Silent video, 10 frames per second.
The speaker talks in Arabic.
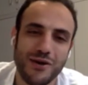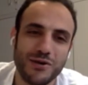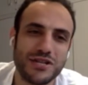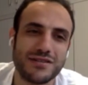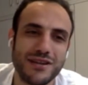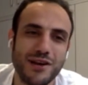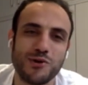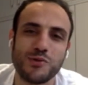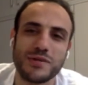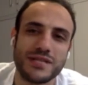هو شيء كثير
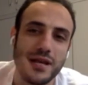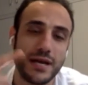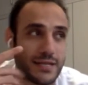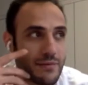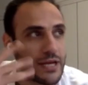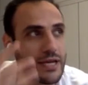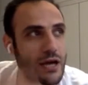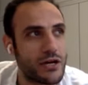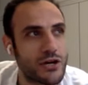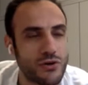حلو بس هلا اذا بنحكي
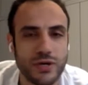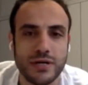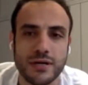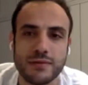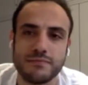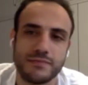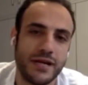عن الرؤيه